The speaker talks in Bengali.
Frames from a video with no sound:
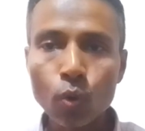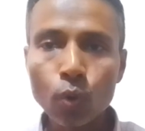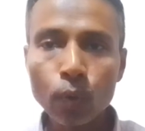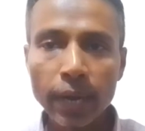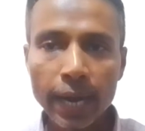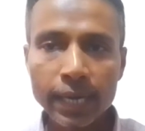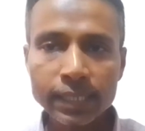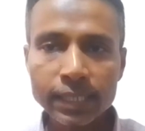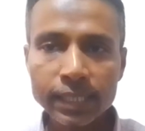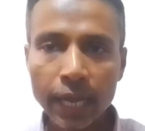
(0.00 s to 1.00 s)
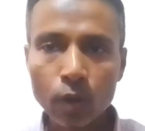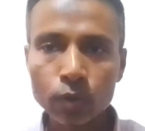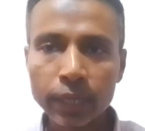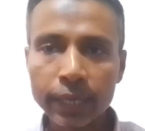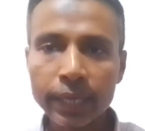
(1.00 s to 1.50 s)
গুগল অ্যাডসেন্স
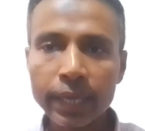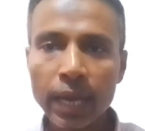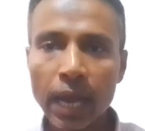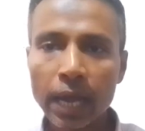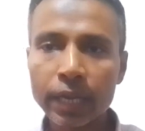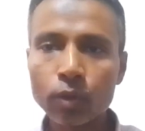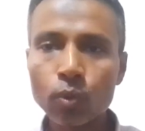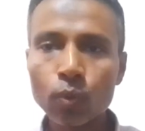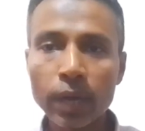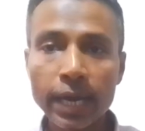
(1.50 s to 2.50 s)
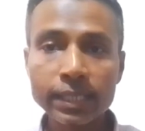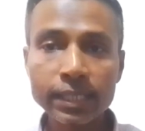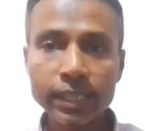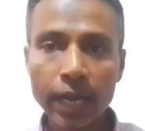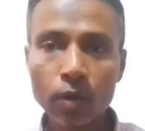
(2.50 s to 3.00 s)
অ্যাকাউন্ট থাকে আর এই গুগল
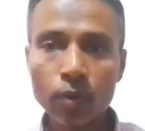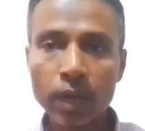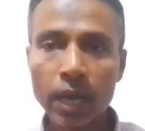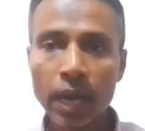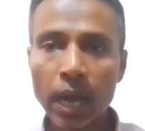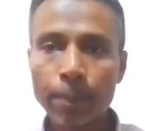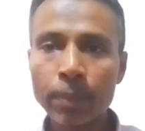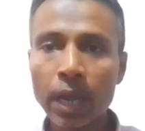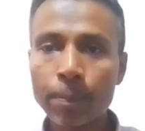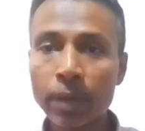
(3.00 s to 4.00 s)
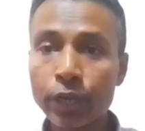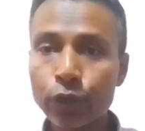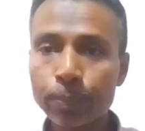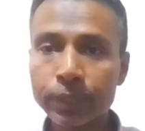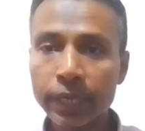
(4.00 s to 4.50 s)
অ্যাডসেন্স অ্যাকাউন্টটা আপনি আপনার
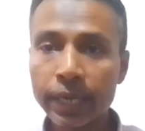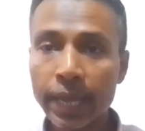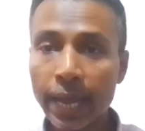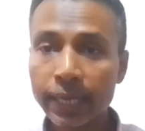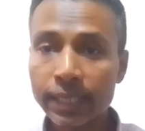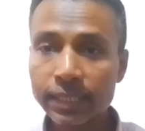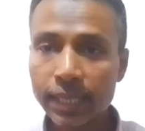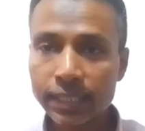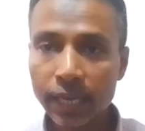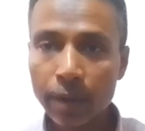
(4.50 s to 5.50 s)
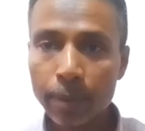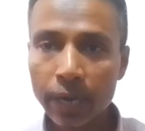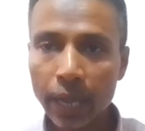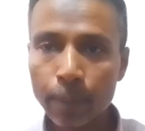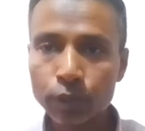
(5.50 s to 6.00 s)
ইউটিউব চ্যানেলে এক হাজার সাবস্ক্রাইবার
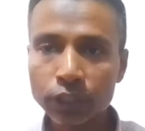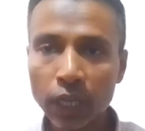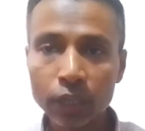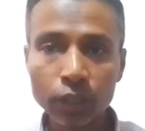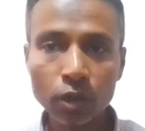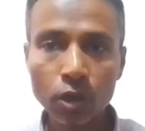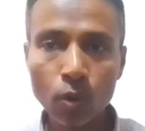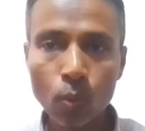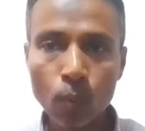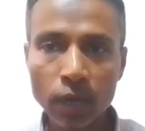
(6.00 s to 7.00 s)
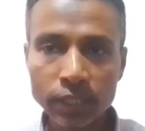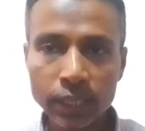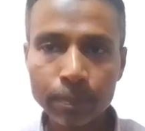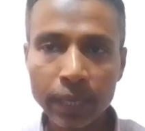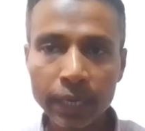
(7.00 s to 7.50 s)
এবং চার হাজার ঘন্টা ওয়াচ
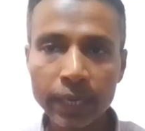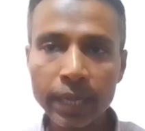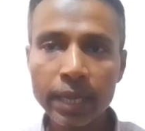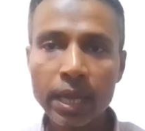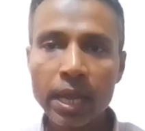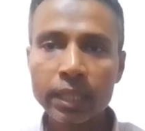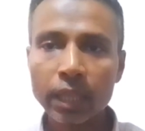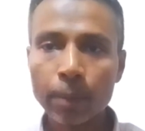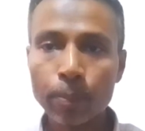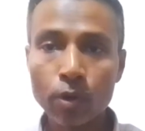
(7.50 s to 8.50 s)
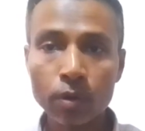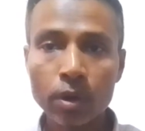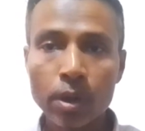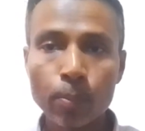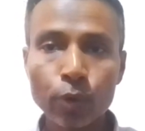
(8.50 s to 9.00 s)
টাইম থাকলে তারপর
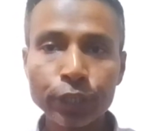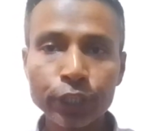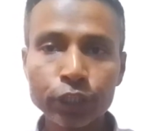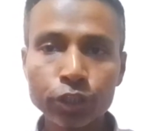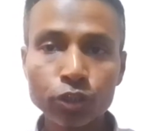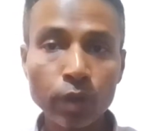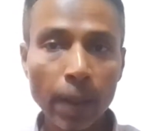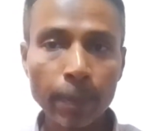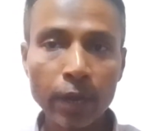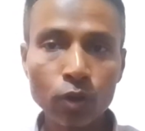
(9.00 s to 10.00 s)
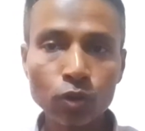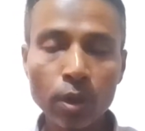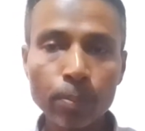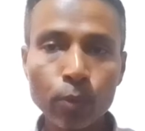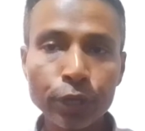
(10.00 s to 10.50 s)
মনিটাইজেশনের জন্য অ্যাপ্লাই করতে
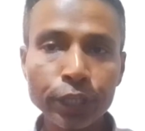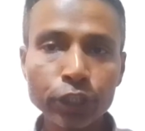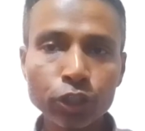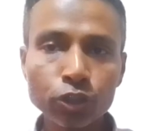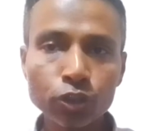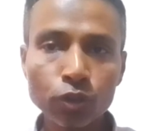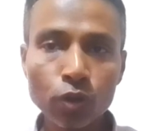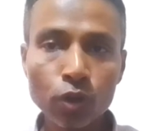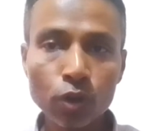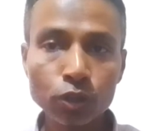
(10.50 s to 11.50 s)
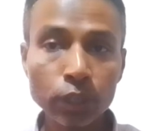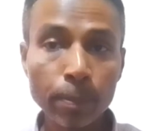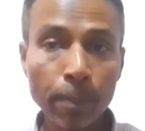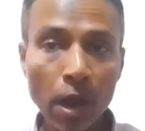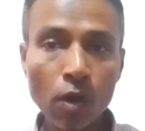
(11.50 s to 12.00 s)
হয় মনিটাইজেশনের জন্য যদি
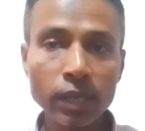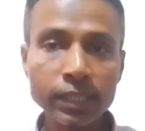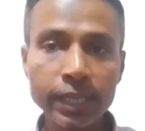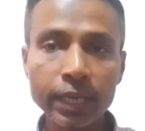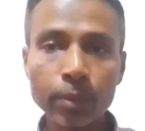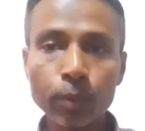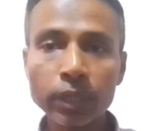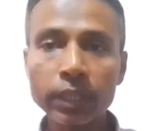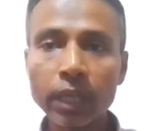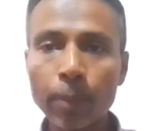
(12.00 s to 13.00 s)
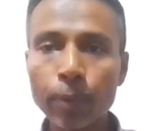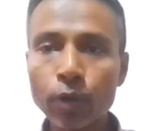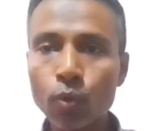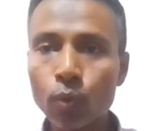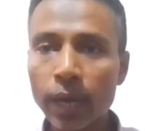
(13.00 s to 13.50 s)
পাওয়া হয় চ্যানেলের মধ্যে তারপরে
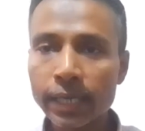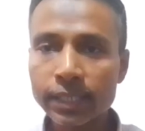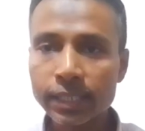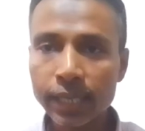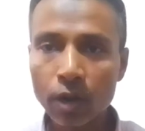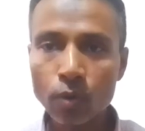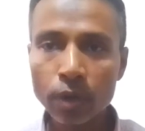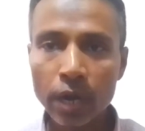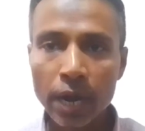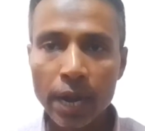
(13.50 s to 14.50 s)
গুগল অ্যাডসেন্স অ্যাকাউন্ট